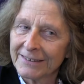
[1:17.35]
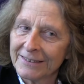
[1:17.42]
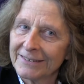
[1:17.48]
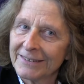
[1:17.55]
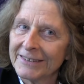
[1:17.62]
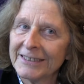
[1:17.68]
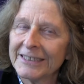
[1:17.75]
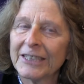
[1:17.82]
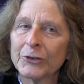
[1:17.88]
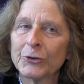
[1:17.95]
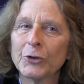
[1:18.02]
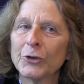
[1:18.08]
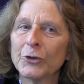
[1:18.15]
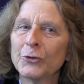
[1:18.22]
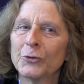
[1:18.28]
des
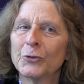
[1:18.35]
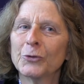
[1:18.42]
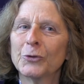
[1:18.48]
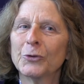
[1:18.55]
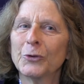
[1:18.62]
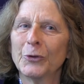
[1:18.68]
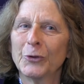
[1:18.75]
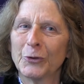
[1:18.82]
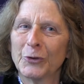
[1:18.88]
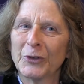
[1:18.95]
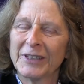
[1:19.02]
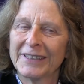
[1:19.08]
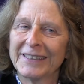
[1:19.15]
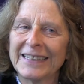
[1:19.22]
indicateurs de euh,